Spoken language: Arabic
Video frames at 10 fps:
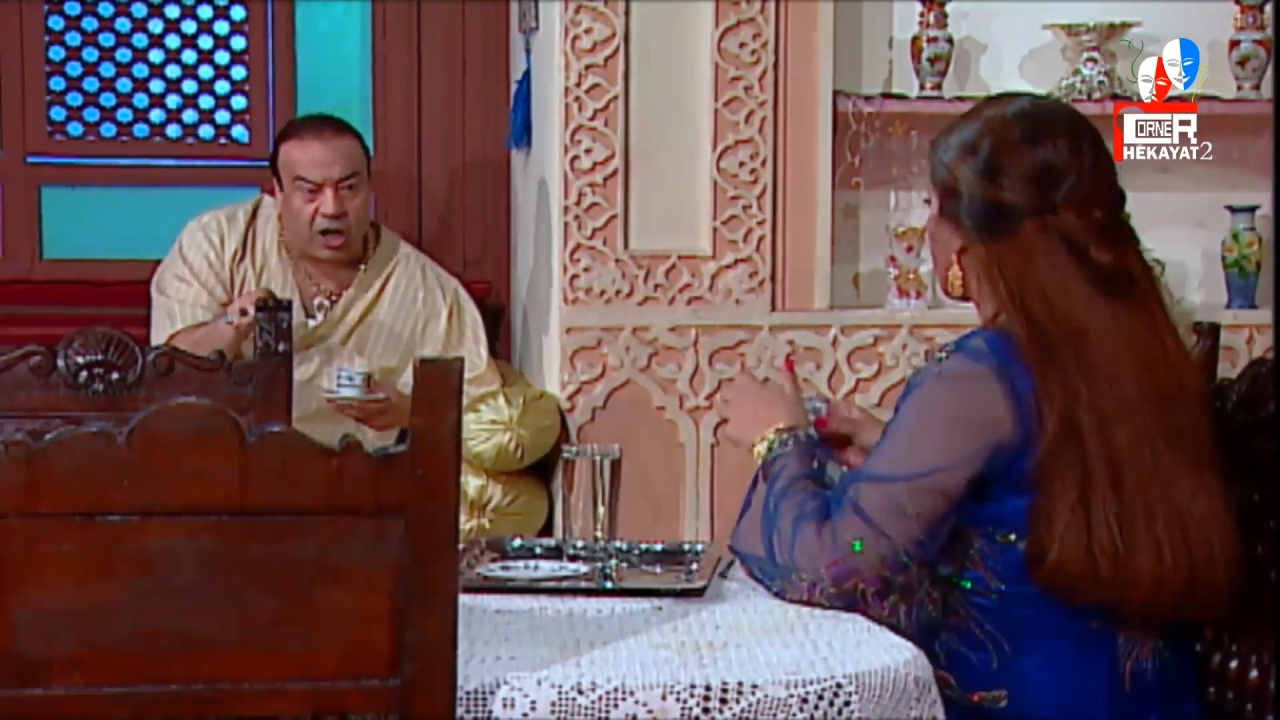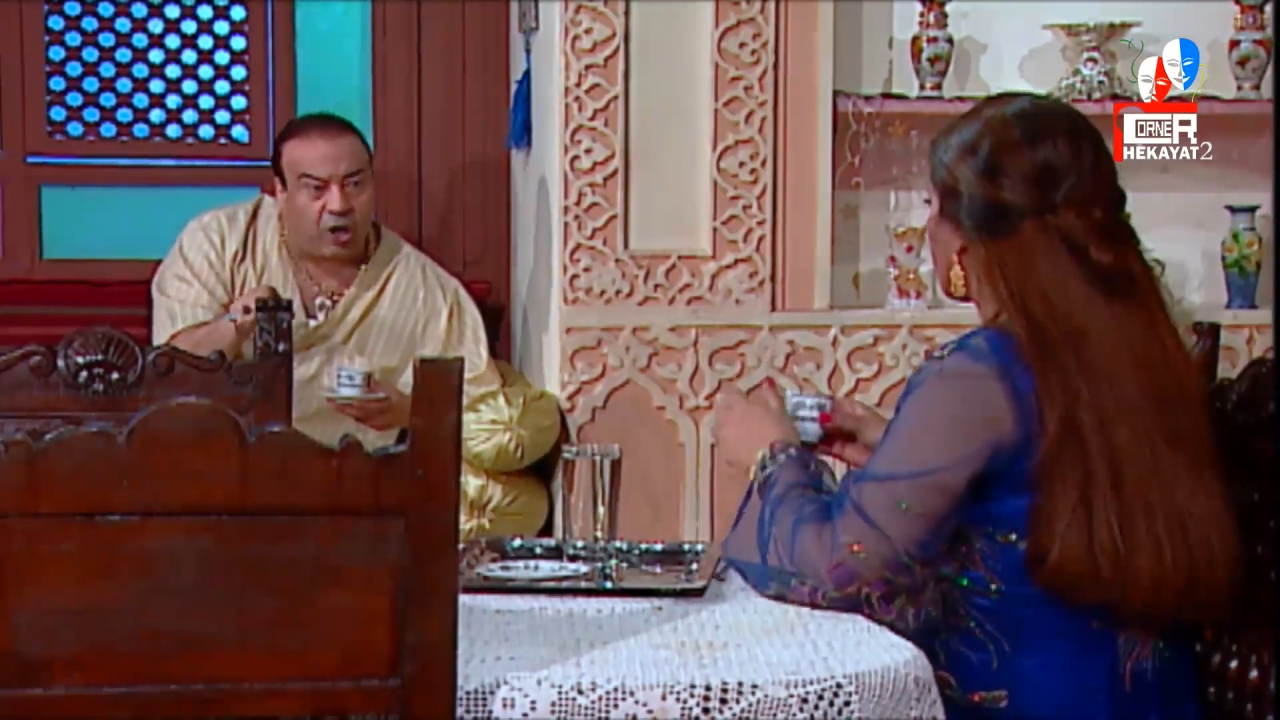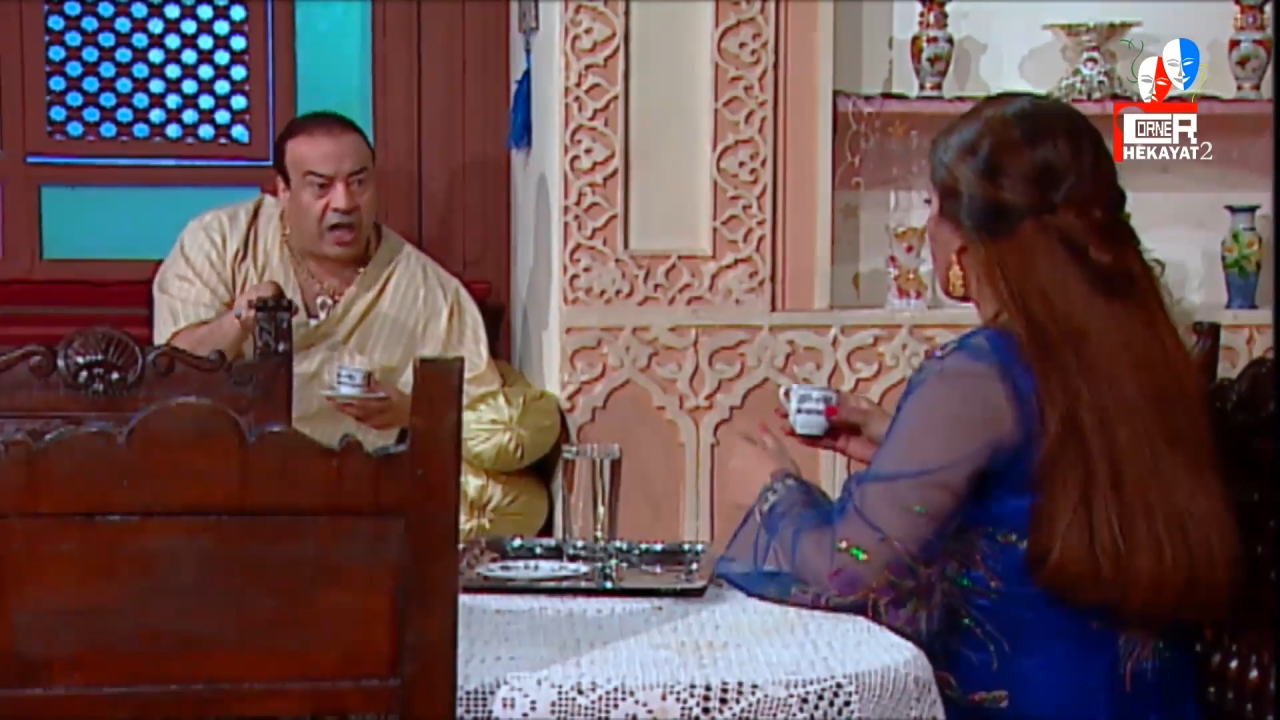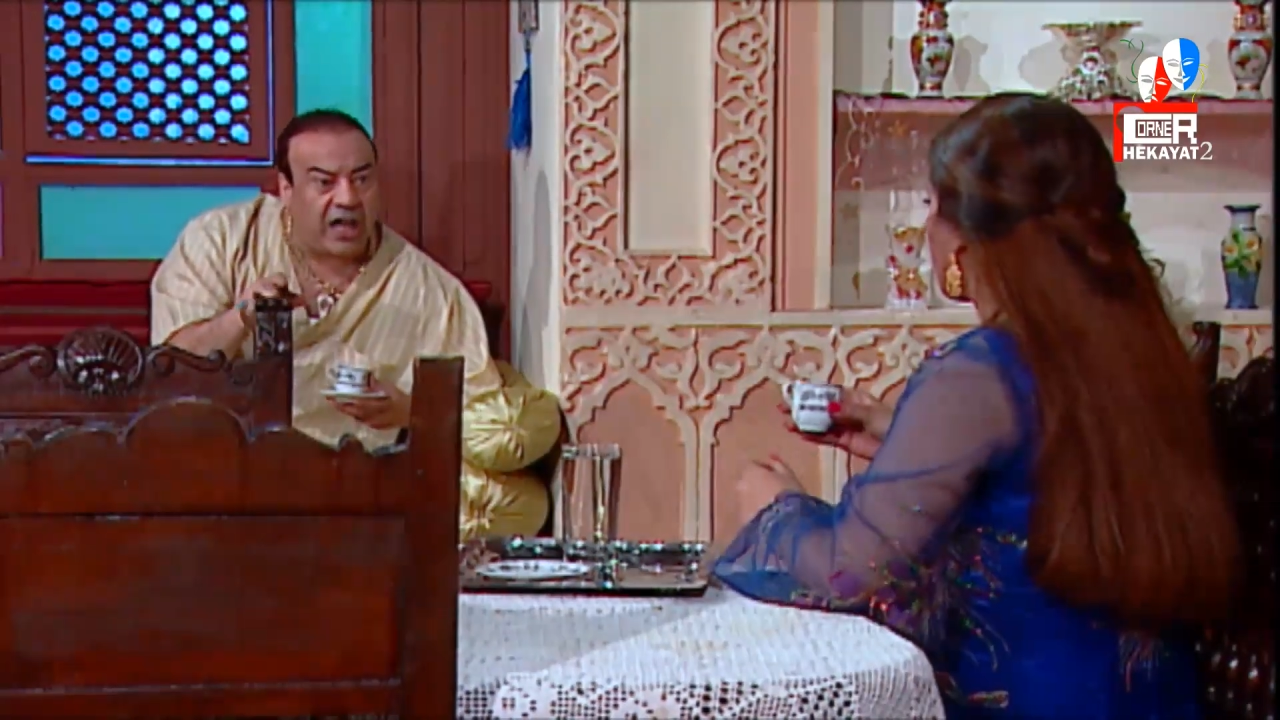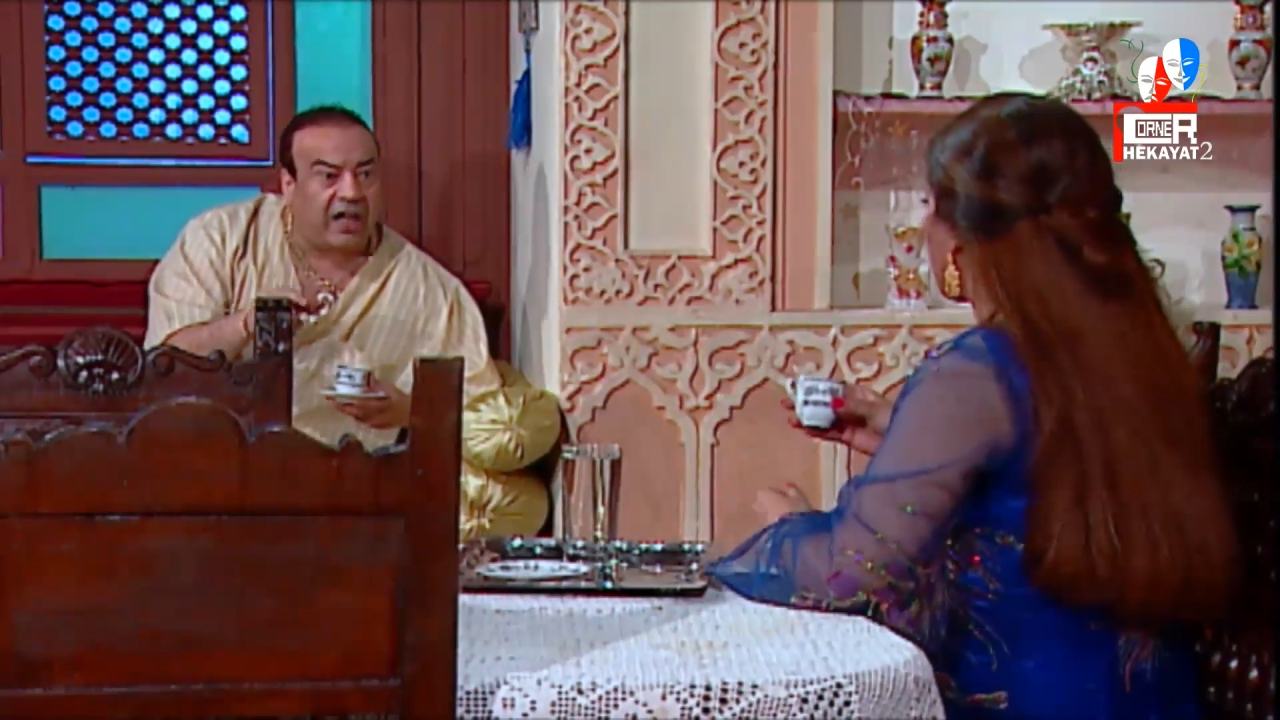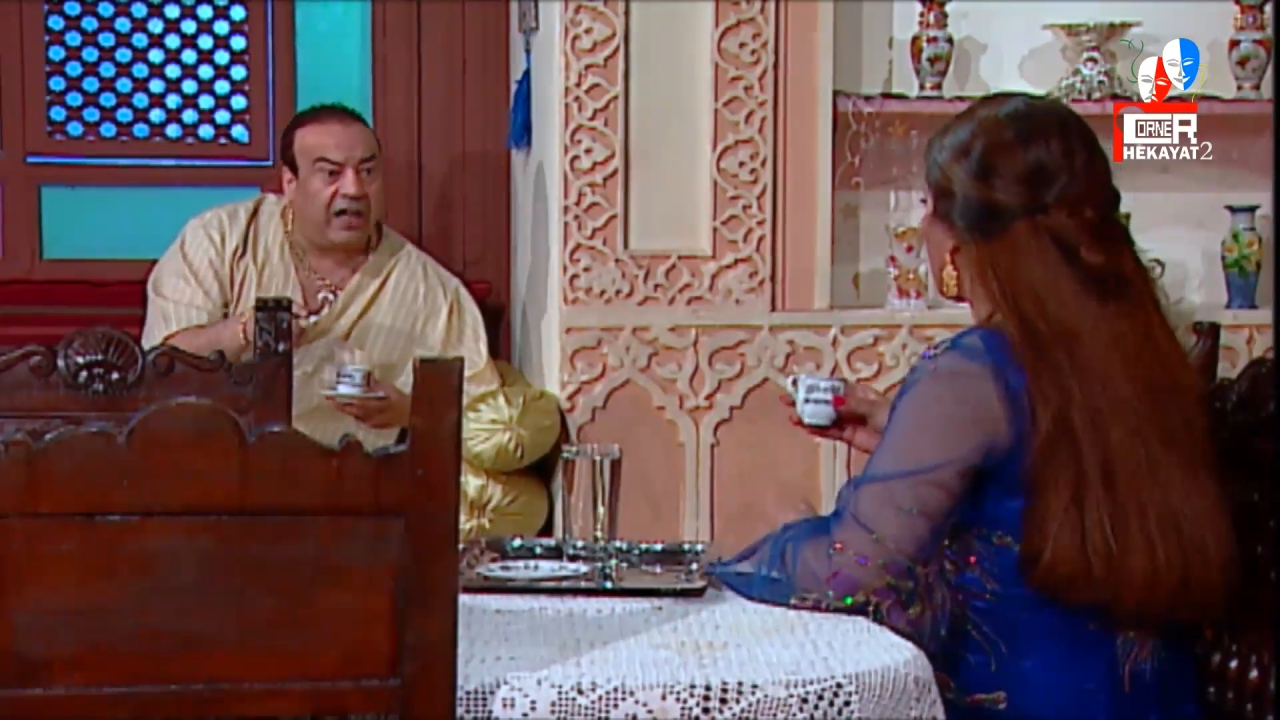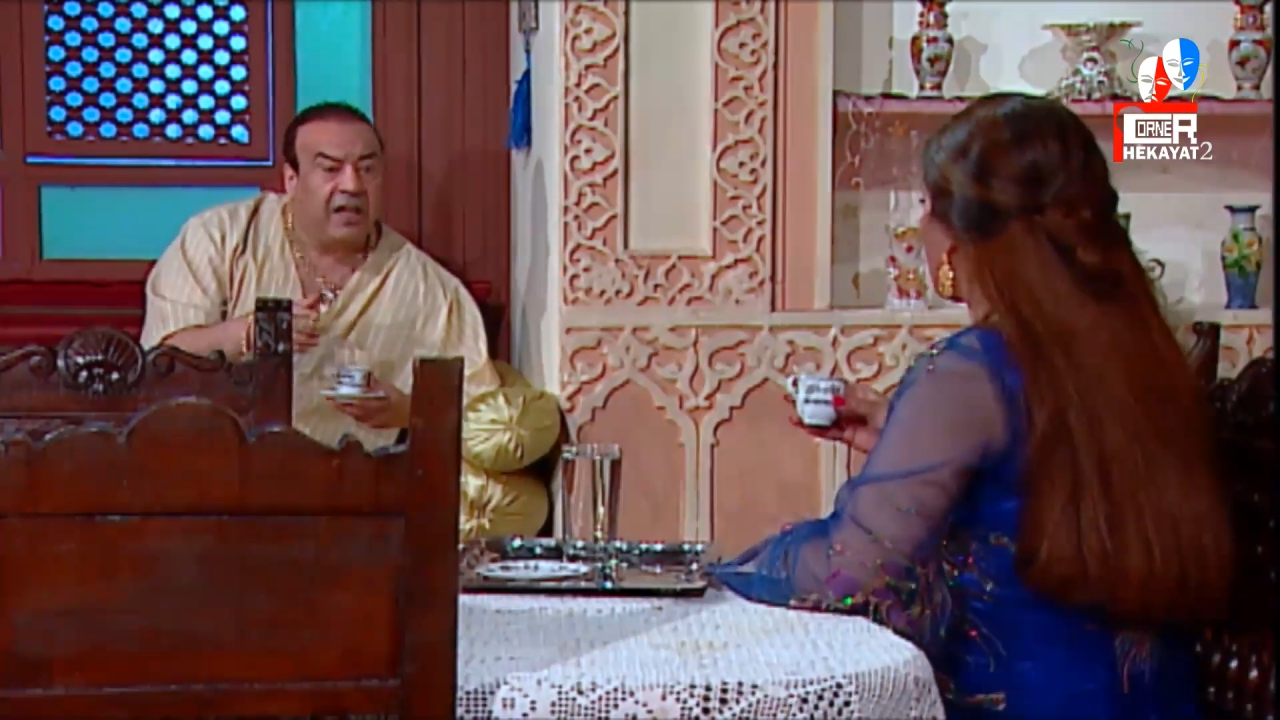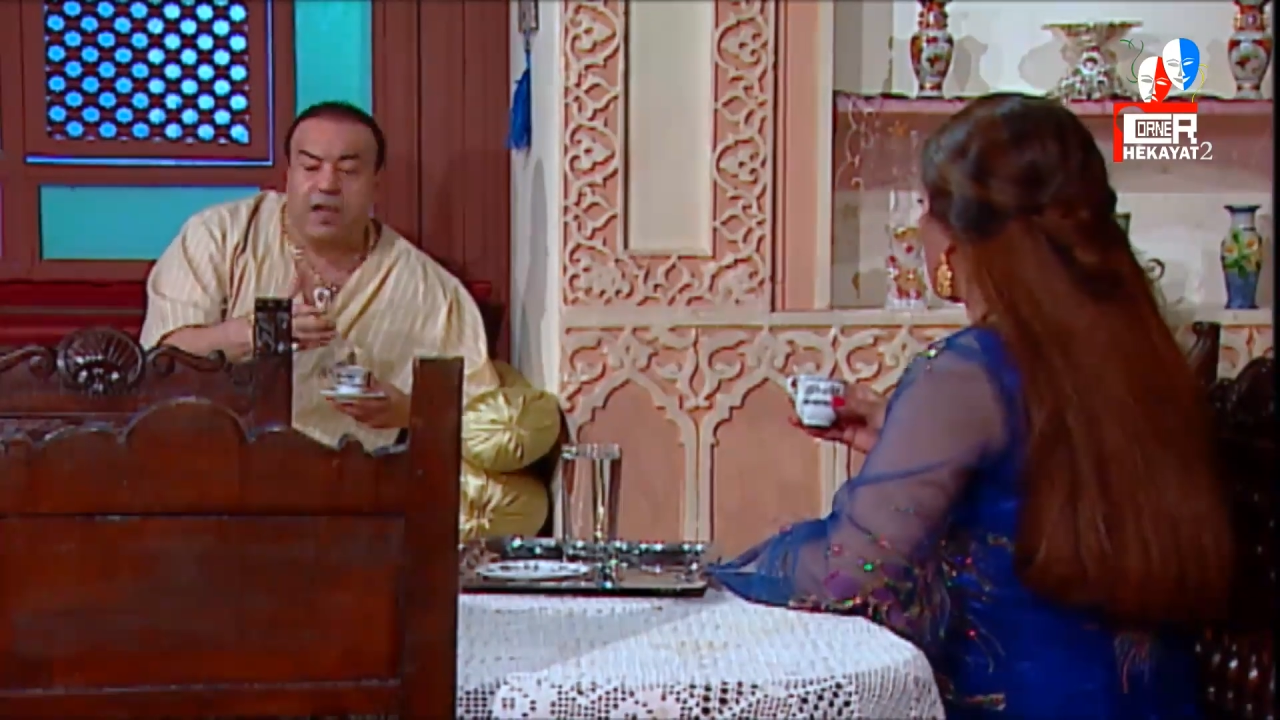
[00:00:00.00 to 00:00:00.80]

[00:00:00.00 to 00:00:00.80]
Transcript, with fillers: له حاجه